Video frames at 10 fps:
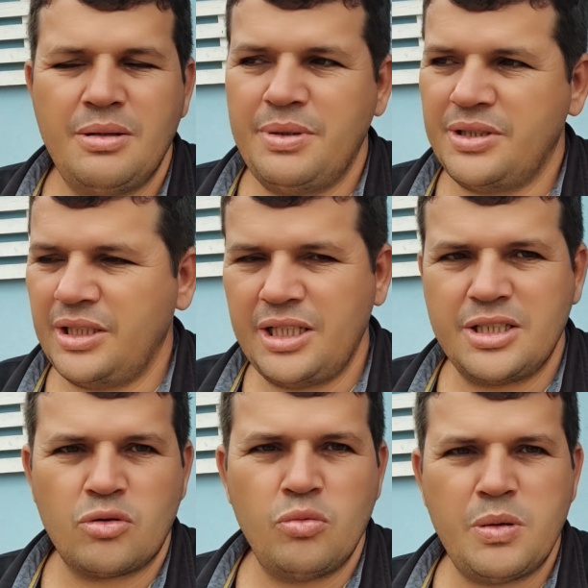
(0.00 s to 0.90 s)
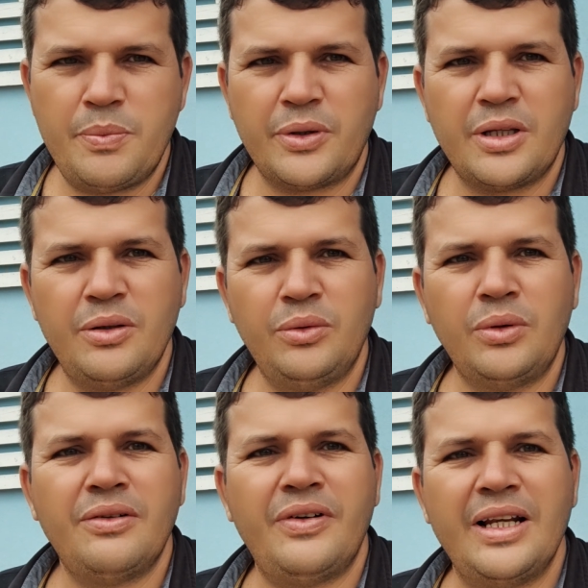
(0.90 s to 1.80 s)
Peço até desculpa porque eu
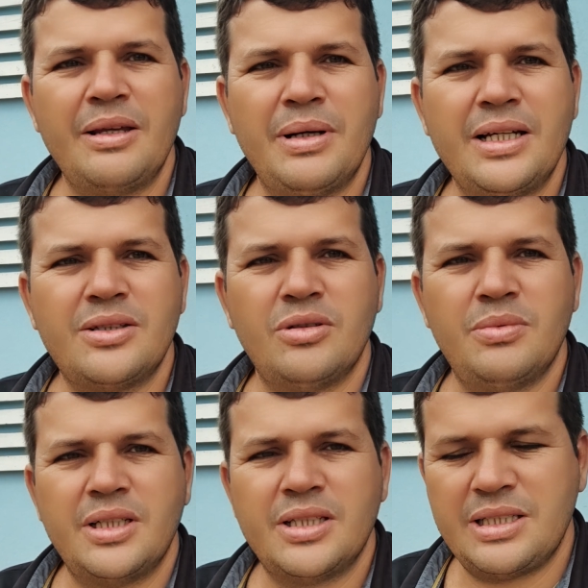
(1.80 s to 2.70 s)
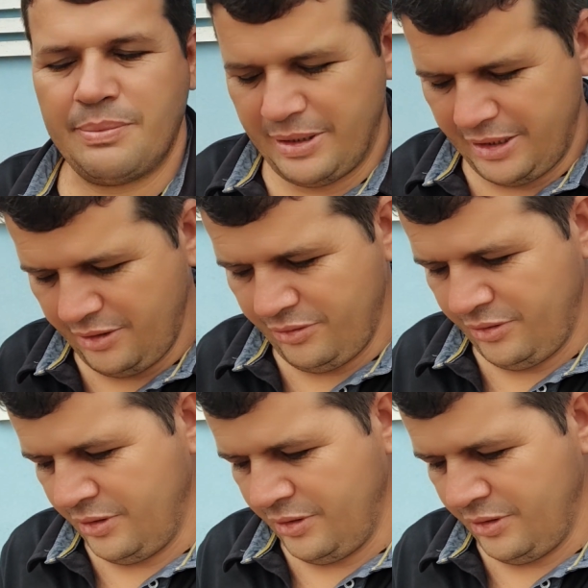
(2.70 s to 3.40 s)
nunca falei mais sobre esse aparelho.